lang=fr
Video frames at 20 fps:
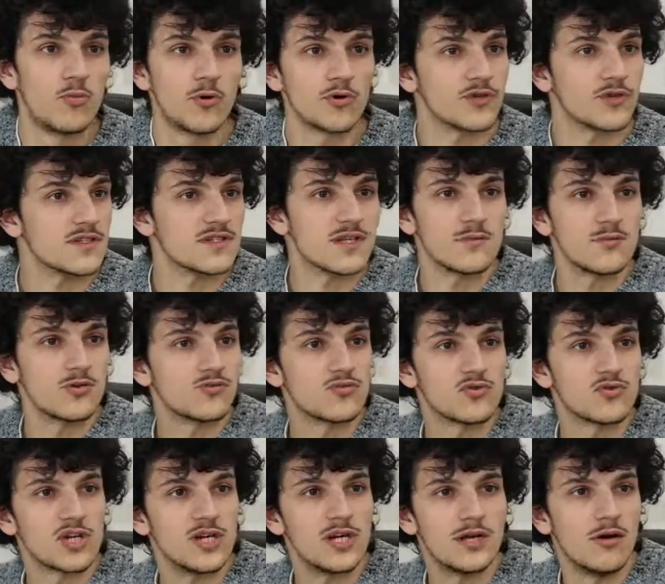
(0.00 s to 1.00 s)
potentiellement
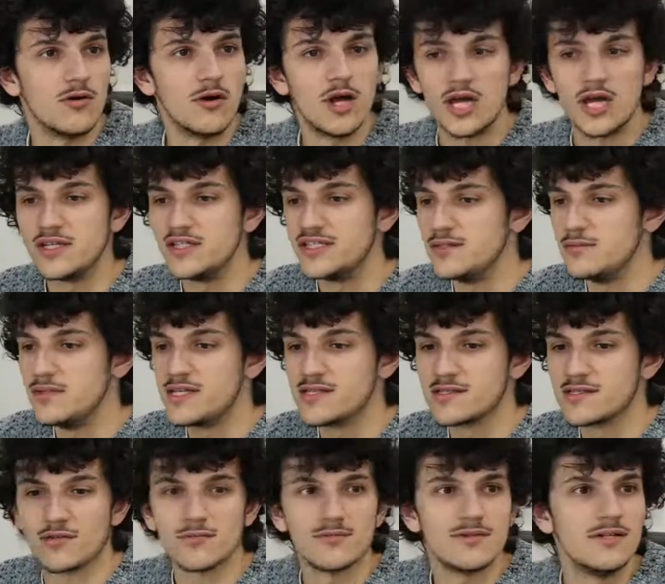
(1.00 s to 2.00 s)
toucher 10 000,
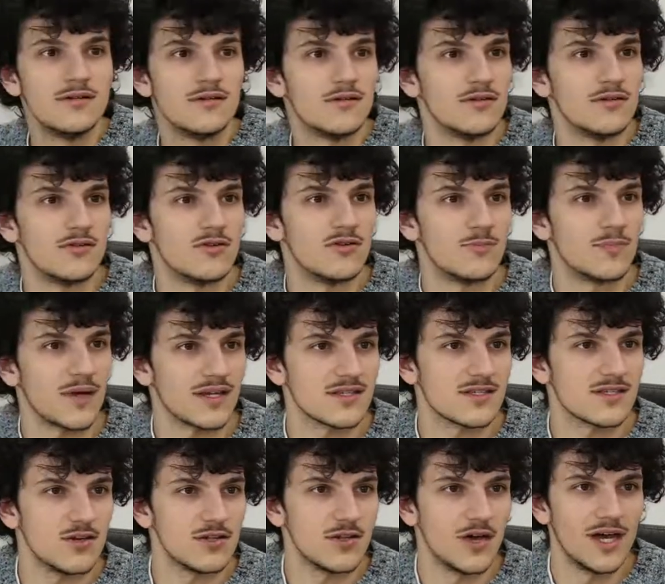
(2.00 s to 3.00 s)
100 000
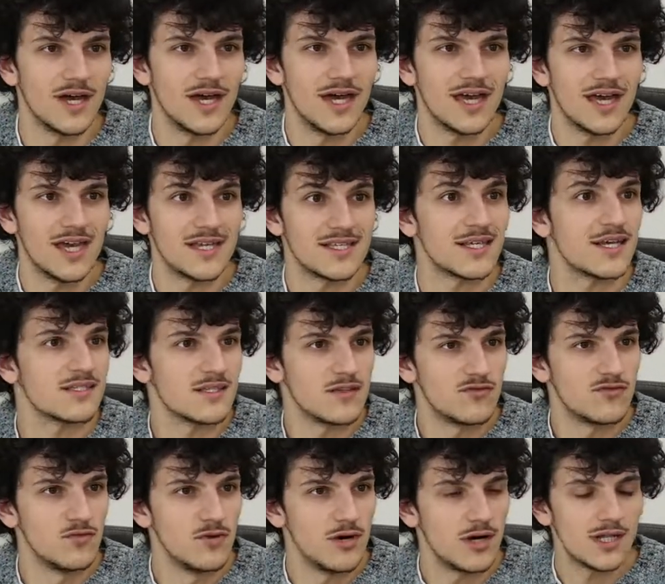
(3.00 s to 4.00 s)
personnes. Et c'est assez
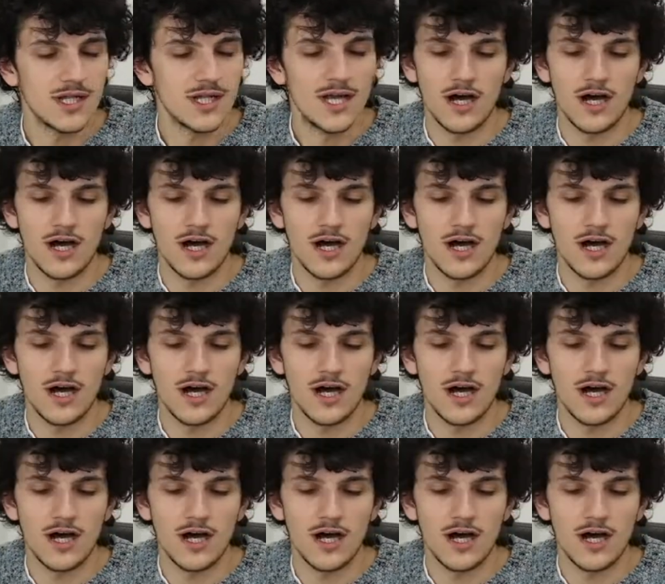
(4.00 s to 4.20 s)
fou.